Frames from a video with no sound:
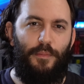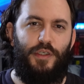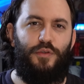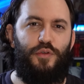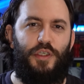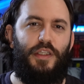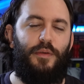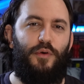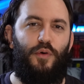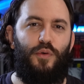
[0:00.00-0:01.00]
başucu
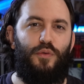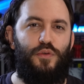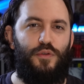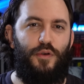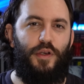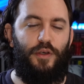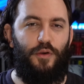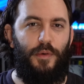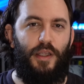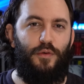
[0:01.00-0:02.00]
kitabı olduğu
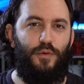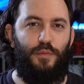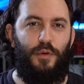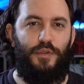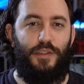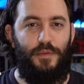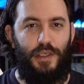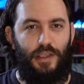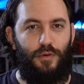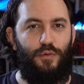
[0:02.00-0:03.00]
söyleniyor. Ben de okumamıştım
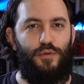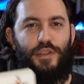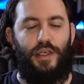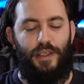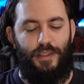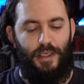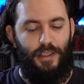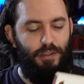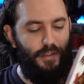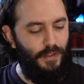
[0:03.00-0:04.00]
zaten o yüzden hediye
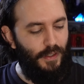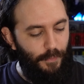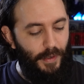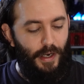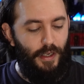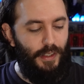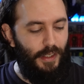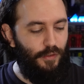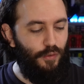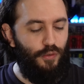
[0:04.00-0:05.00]
etti. Merak
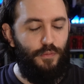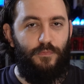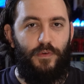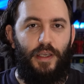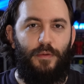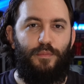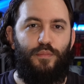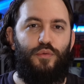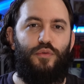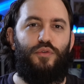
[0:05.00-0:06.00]
ediyorum ve
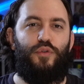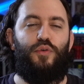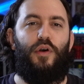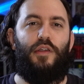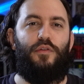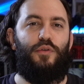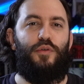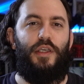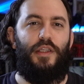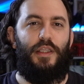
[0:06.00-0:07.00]
bunu şu an
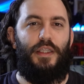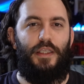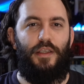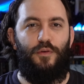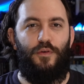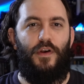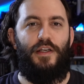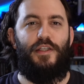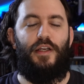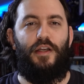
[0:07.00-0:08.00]
Türkiye'deki
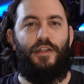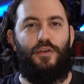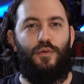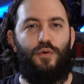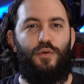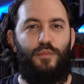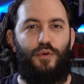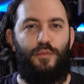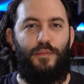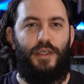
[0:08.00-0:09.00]
üniversitelerdeki oyun
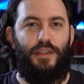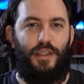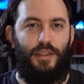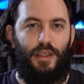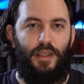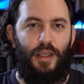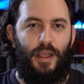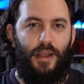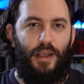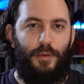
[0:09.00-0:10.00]
bölümlerinde de
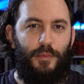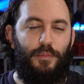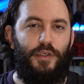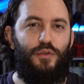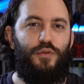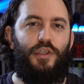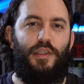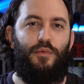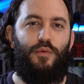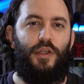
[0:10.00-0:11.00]
yani bir başucu
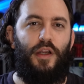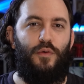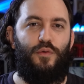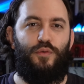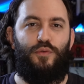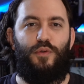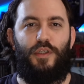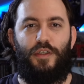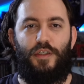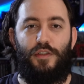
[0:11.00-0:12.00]
kitabı olarak
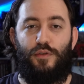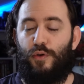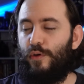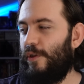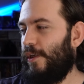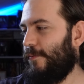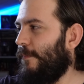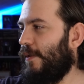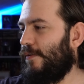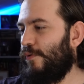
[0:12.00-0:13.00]
okuttuklarını söylüyorlar.
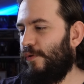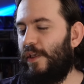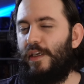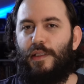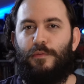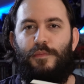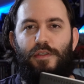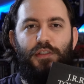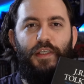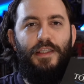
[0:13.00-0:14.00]
Bir sonraki
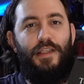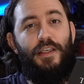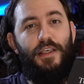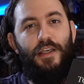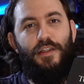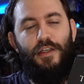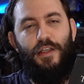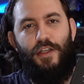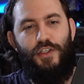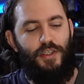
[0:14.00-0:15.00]
kitabımız İtek
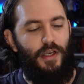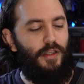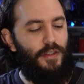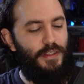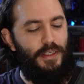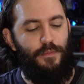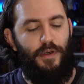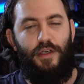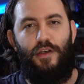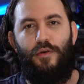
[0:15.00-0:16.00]
yayınlarından çıkan
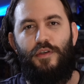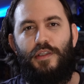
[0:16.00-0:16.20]
Silmarillion